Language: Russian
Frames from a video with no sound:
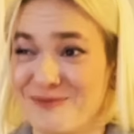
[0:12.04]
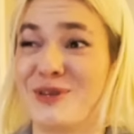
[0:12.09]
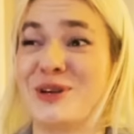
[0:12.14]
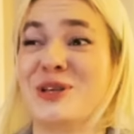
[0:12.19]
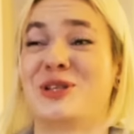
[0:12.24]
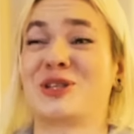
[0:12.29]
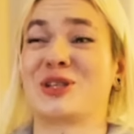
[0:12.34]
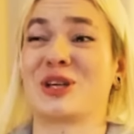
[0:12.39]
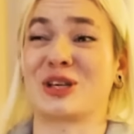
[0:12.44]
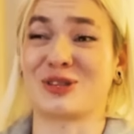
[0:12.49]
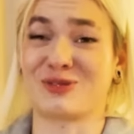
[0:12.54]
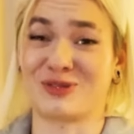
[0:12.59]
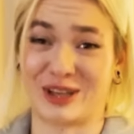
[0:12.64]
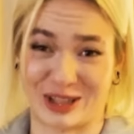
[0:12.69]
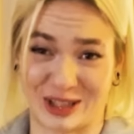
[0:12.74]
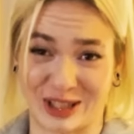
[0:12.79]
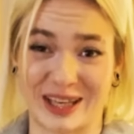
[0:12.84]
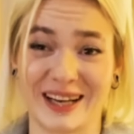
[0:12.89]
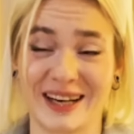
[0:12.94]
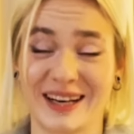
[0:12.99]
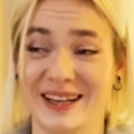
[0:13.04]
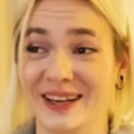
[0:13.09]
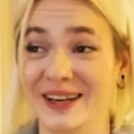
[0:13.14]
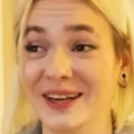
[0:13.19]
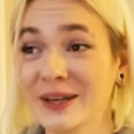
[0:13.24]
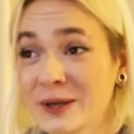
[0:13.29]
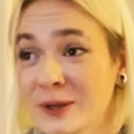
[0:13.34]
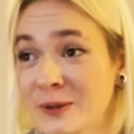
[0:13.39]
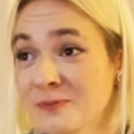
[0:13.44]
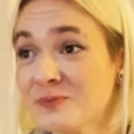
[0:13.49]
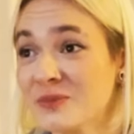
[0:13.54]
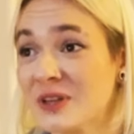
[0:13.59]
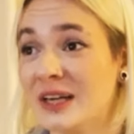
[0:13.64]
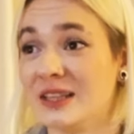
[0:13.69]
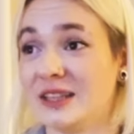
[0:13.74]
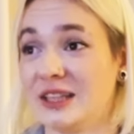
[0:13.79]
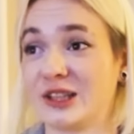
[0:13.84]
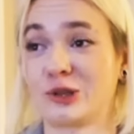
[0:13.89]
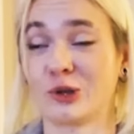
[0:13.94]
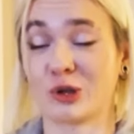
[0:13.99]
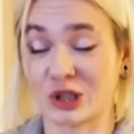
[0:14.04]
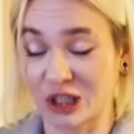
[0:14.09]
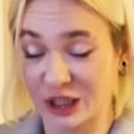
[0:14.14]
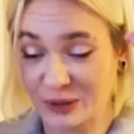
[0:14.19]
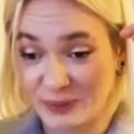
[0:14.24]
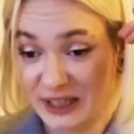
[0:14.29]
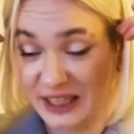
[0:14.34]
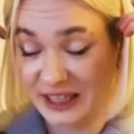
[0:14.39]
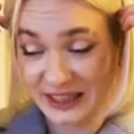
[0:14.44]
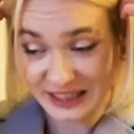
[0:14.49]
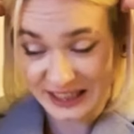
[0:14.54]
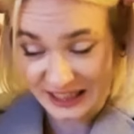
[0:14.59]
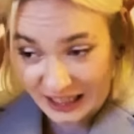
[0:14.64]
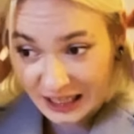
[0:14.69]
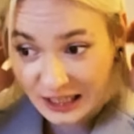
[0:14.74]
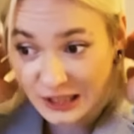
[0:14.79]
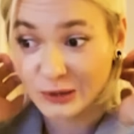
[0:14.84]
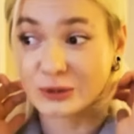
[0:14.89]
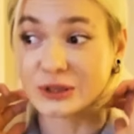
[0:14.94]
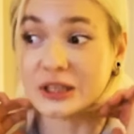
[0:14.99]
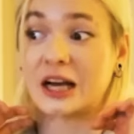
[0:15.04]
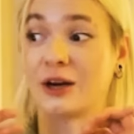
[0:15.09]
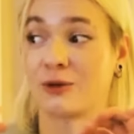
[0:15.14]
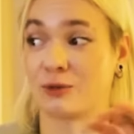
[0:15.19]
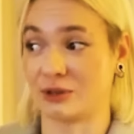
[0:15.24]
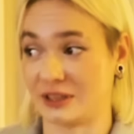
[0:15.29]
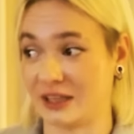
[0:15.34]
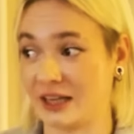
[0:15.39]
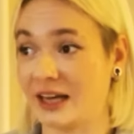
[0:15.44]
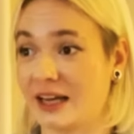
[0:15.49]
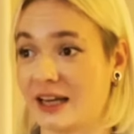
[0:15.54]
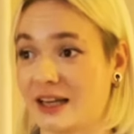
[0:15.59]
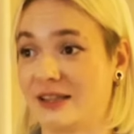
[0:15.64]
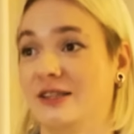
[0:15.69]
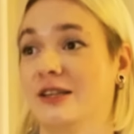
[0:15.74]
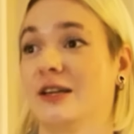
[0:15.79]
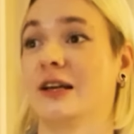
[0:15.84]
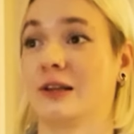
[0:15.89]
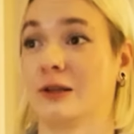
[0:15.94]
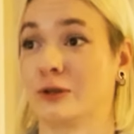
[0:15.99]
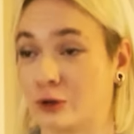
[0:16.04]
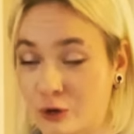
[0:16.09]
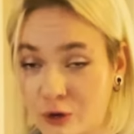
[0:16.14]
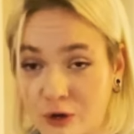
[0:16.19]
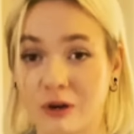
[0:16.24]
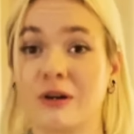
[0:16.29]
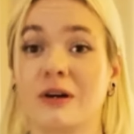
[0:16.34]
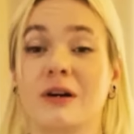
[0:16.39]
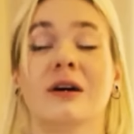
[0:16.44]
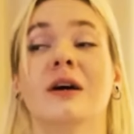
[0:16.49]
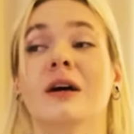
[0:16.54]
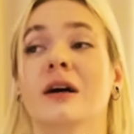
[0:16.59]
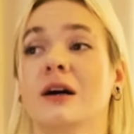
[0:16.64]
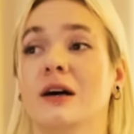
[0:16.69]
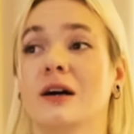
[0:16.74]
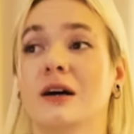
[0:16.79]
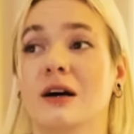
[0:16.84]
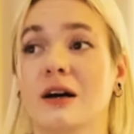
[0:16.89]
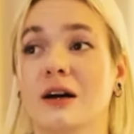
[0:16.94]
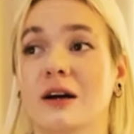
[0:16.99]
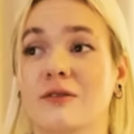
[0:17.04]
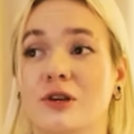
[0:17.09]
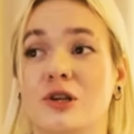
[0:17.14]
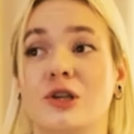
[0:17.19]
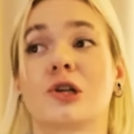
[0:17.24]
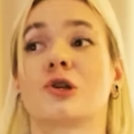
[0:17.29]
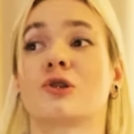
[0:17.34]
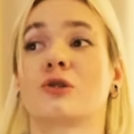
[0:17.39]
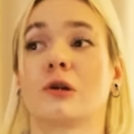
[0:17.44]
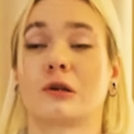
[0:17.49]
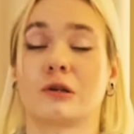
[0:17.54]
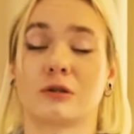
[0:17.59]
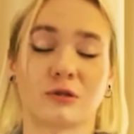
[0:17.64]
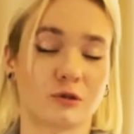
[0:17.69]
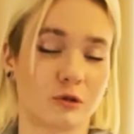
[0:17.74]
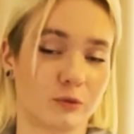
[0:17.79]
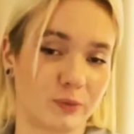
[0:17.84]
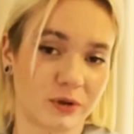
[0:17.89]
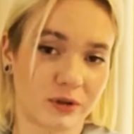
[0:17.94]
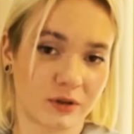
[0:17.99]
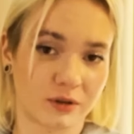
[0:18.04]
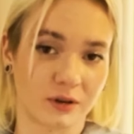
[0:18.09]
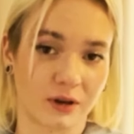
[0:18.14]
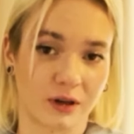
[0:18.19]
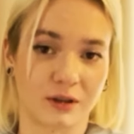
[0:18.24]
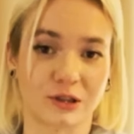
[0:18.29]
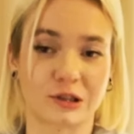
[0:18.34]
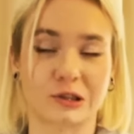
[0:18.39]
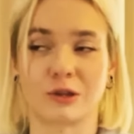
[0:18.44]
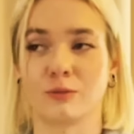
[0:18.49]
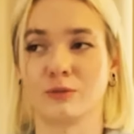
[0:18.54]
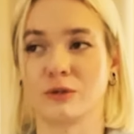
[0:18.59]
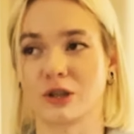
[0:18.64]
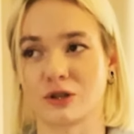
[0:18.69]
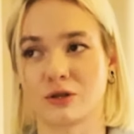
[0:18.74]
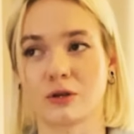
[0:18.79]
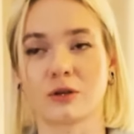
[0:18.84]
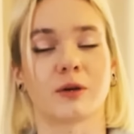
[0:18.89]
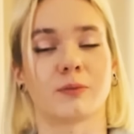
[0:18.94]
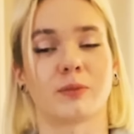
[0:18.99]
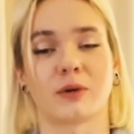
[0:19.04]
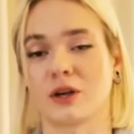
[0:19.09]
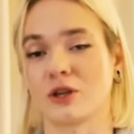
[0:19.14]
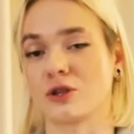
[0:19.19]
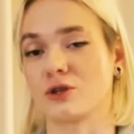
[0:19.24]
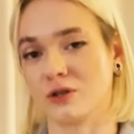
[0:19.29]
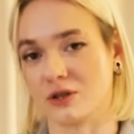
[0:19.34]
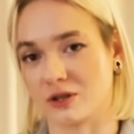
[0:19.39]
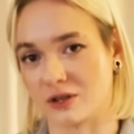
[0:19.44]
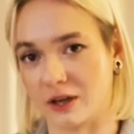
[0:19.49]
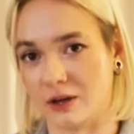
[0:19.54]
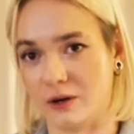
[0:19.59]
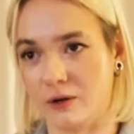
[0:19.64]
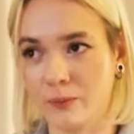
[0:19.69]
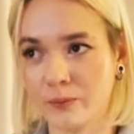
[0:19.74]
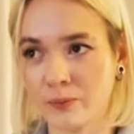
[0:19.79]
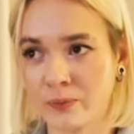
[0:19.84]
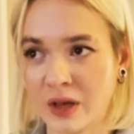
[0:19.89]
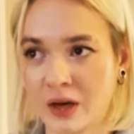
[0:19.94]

Мы сейчас в отеле. Не то чтобы сразу так вот, да, и к делу, но э, вечер еще только наступил, а что меня ждет, я пока еще не знаю.